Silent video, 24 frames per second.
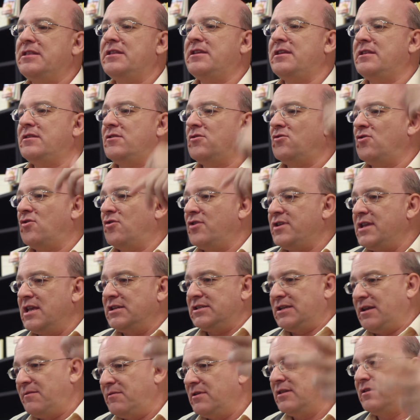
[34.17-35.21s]
de
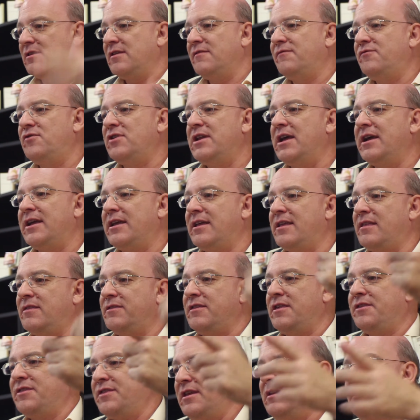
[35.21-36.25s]
ideologías que vienen de fuera que
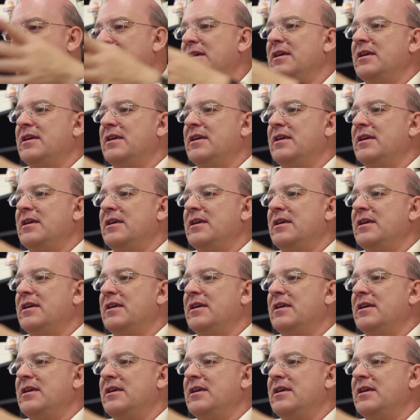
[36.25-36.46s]
dicen